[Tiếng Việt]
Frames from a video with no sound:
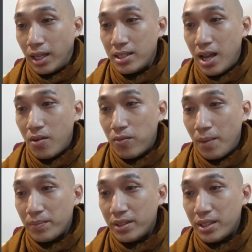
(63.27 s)
tại sao
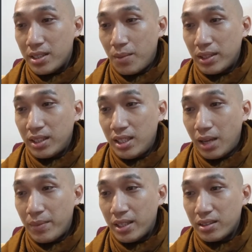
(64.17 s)
phạm thiên sa bát tí
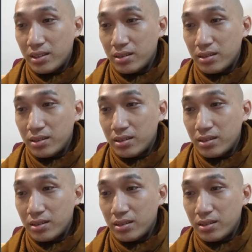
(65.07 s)
lại biết